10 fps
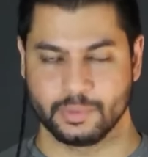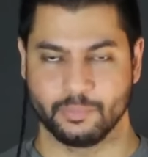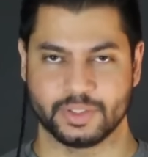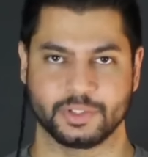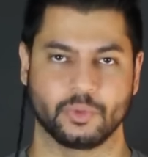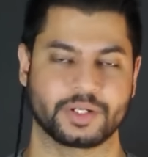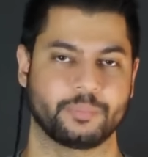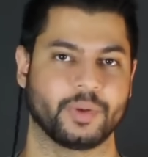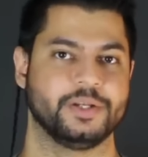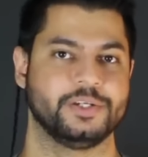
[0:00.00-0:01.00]
mas em
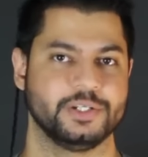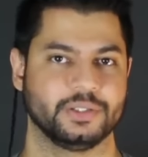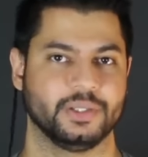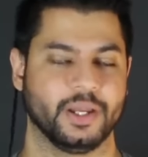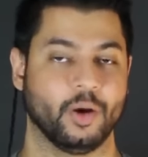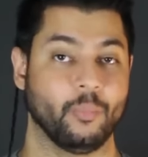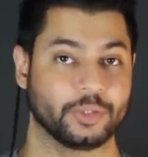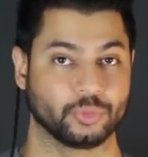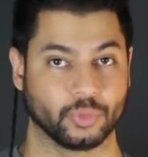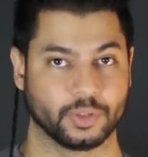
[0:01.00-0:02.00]
contrapartida é uma
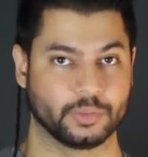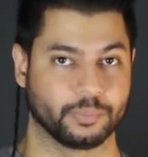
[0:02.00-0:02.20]
dor